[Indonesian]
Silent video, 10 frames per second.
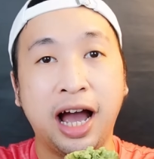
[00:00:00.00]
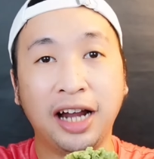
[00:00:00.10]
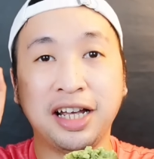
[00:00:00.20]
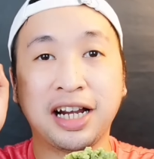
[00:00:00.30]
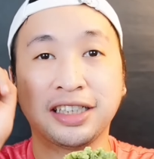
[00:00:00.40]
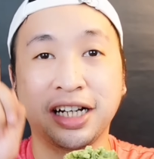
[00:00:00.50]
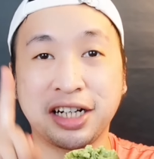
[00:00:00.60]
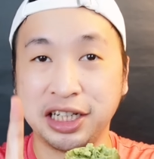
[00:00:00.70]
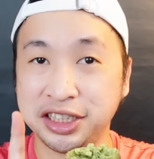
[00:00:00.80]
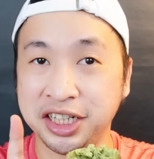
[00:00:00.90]
ada rasa
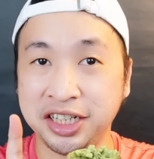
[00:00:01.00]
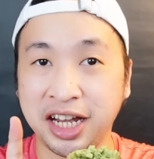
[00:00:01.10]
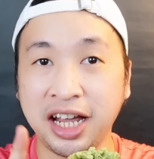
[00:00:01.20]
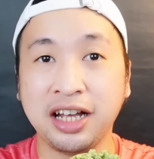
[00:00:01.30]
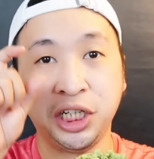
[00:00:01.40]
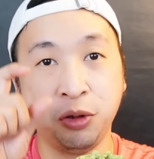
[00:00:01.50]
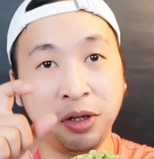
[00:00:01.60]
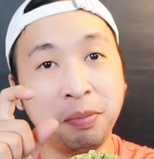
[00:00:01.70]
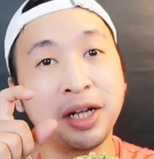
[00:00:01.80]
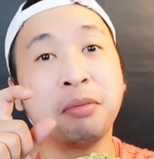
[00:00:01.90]
crunchy-nya,
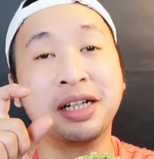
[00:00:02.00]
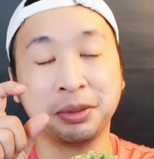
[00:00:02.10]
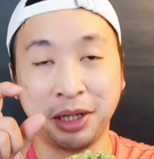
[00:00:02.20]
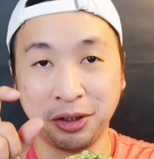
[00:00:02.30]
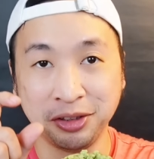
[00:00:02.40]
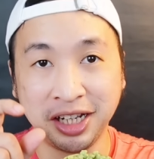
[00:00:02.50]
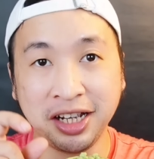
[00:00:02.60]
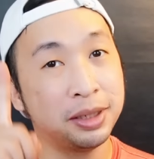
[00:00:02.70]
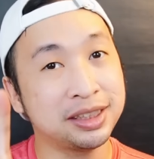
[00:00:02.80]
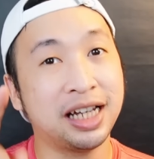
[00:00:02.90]
chewy pada
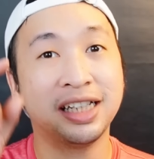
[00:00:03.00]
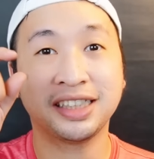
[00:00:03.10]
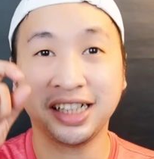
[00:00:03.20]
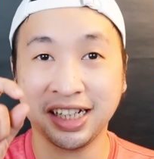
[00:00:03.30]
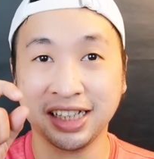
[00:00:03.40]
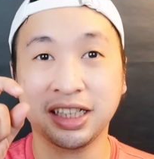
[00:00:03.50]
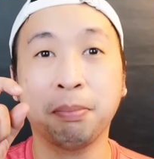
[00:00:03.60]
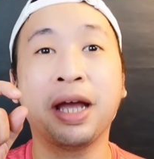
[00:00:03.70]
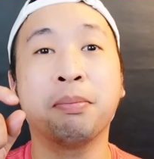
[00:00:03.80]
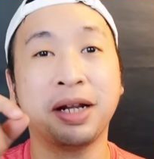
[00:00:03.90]
marshmallow-nya, plus ada sedikit rasa
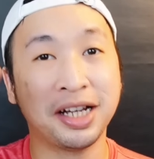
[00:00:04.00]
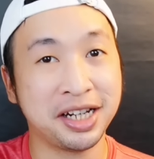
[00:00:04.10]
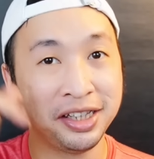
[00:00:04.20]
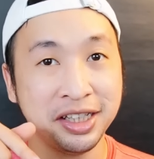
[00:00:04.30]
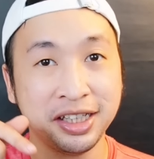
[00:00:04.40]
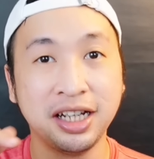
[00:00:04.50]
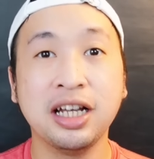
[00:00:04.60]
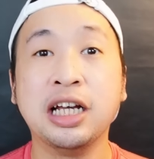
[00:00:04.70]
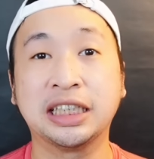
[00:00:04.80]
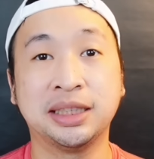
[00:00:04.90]
pahit pada green
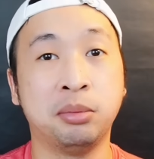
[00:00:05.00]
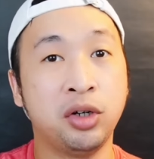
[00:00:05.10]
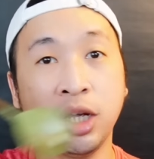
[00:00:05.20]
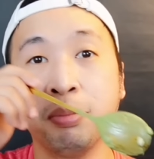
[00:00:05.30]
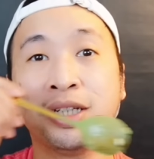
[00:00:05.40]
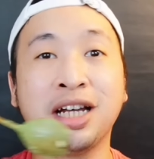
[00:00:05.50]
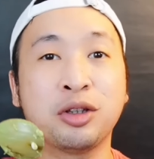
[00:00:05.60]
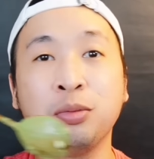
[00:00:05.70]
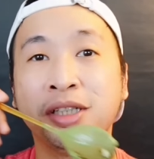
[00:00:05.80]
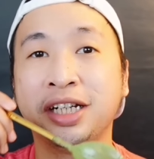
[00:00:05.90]
tea-nya, semuanya
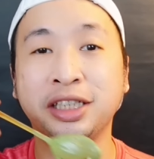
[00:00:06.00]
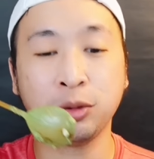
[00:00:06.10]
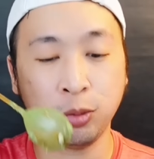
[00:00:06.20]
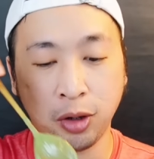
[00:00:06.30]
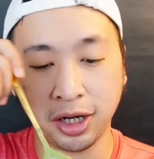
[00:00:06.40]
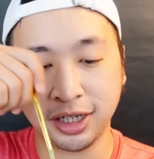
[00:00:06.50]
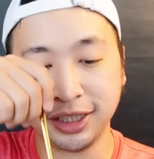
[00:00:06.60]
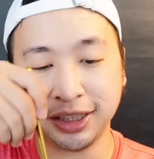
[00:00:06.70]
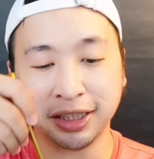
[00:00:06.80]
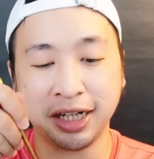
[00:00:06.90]
menyatu menjadi sebuah
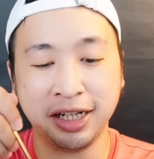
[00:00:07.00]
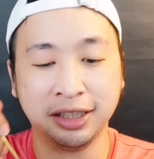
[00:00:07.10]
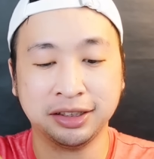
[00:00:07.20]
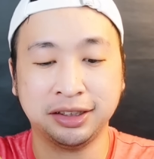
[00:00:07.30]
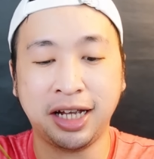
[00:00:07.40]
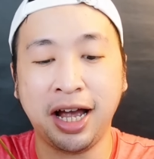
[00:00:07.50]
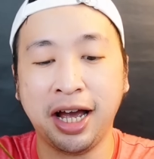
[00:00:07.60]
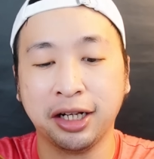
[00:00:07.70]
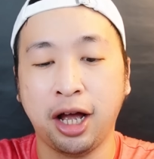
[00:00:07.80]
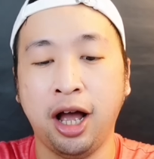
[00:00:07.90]
kelezatan yang
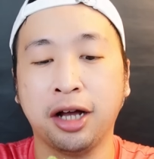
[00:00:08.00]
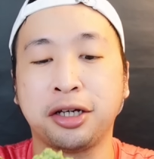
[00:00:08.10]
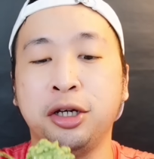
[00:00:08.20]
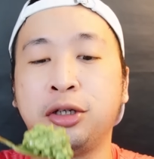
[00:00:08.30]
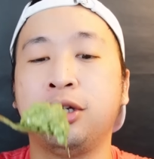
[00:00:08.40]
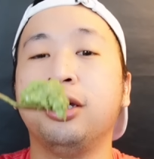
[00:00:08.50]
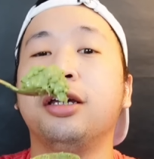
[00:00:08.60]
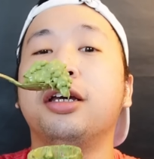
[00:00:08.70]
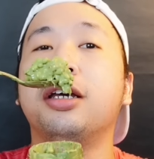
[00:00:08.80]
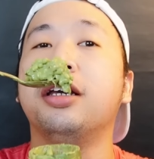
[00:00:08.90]
sangat
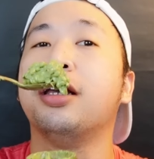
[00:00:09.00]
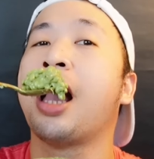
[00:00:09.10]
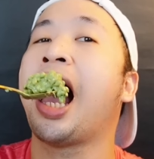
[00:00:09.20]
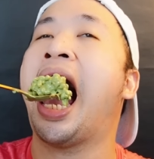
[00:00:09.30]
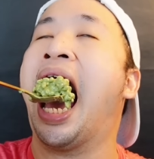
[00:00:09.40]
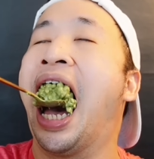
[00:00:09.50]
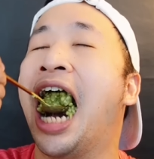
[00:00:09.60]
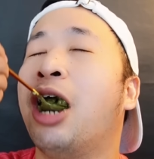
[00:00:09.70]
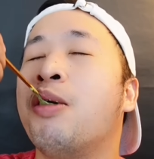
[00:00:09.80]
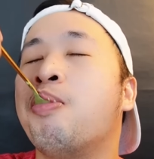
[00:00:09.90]
hakiki.
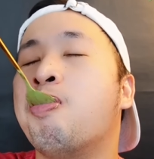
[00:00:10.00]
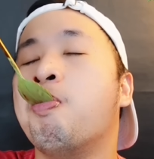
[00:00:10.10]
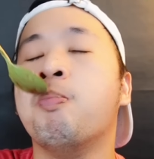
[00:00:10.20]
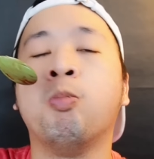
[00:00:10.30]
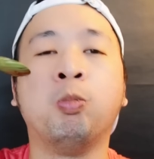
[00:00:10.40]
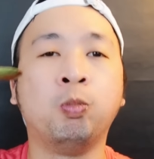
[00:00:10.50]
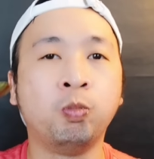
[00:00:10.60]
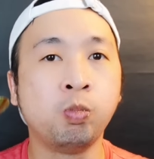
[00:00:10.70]
Hmm.